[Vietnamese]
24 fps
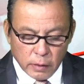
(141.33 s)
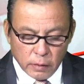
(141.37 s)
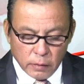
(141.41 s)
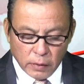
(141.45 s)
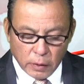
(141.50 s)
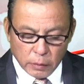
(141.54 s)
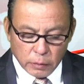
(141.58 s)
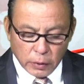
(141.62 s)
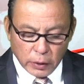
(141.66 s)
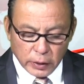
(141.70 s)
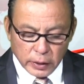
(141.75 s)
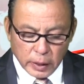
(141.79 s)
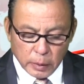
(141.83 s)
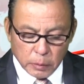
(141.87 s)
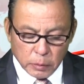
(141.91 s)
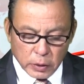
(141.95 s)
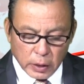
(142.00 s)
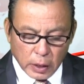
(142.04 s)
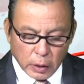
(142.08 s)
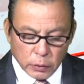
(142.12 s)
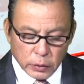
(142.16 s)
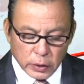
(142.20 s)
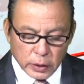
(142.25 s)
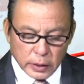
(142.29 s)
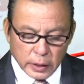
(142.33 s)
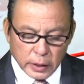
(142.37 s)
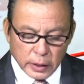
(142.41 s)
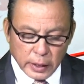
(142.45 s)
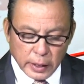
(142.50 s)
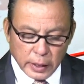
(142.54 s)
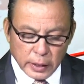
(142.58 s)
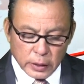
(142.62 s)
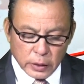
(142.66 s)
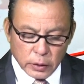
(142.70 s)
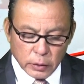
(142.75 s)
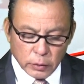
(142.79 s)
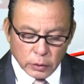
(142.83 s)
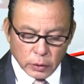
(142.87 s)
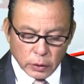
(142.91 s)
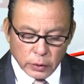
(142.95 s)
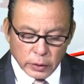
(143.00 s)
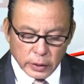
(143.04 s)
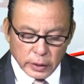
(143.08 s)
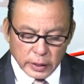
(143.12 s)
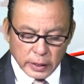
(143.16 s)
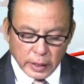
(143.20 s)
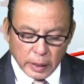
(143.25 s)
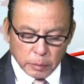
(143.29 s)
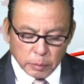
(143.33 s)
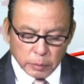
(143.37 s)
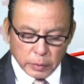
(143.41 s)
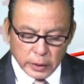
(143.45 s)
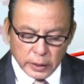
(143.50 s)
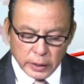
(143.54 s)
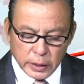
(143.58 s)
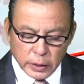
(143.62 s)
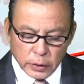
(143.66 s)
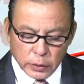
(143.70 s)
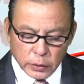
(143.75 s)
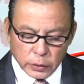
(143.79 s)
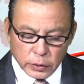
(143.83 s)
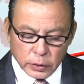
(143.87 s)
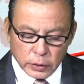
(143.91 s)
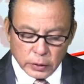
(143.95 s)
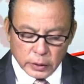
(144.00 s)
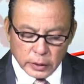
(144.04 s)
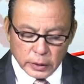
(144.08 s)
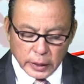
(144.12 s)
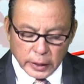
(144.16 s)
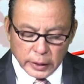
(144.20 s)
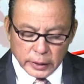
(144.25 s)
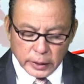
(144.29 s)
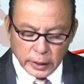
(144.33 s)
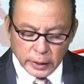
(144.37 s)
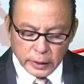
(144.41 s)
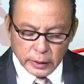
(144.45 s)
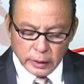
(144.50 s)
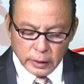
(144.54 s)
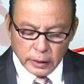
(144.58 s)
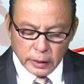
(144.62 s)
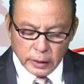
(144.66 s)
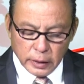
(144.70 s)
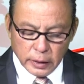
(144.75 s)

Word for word: và ông nói thêm một câu như thế này chúng tôi gặp cái nhiều chỉ trích